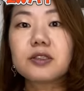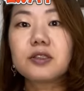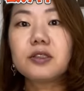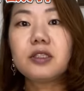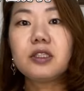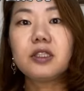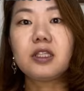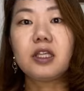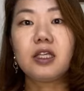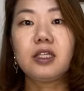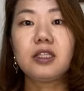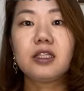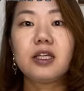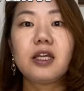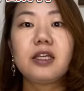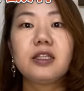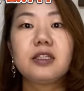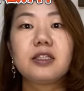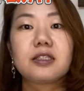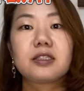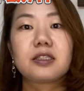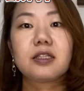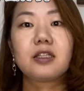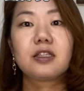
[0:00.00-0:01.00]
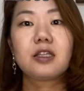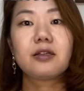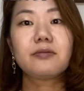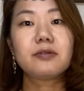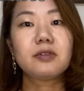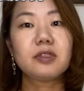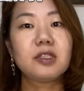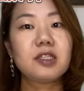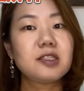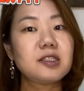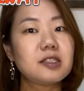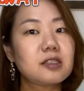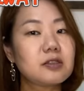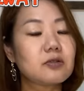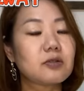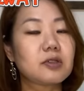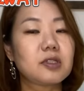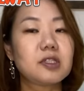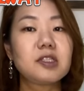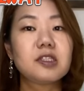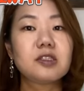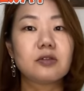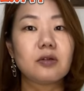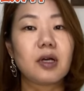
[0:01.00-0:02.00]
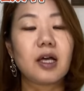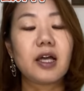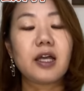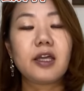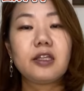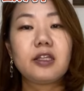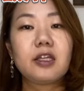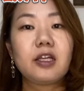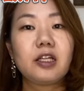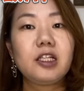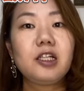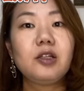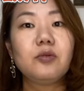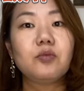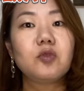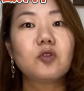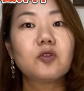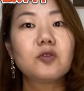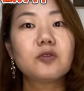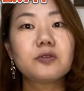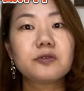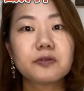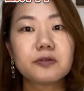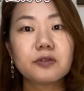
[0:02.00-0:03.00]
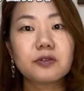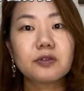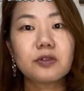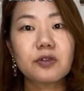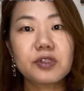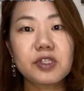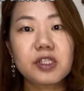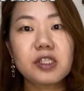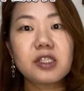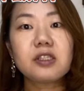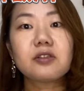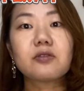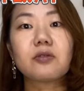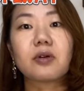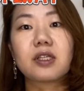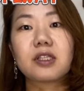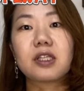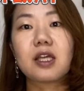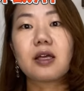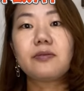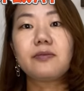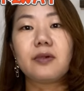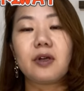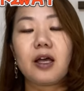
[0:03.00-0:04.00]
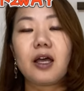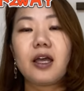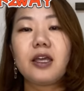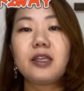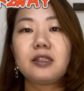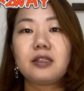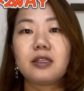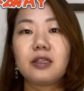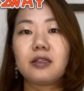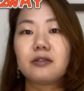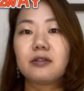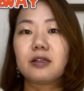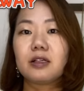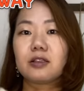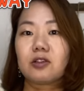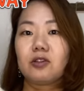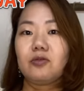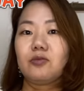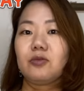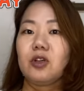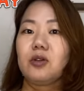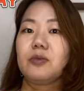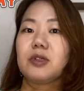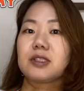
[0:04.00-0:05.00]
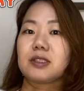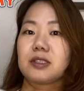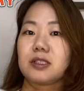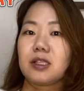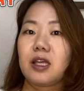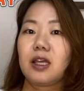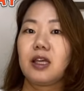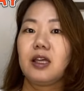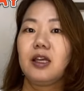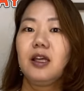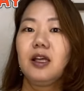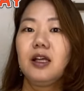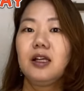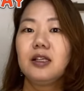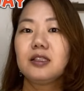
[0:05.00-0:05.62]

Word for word: ついていないんですが多分生地と生地の間に防風のシートが多分入っているかと思いますね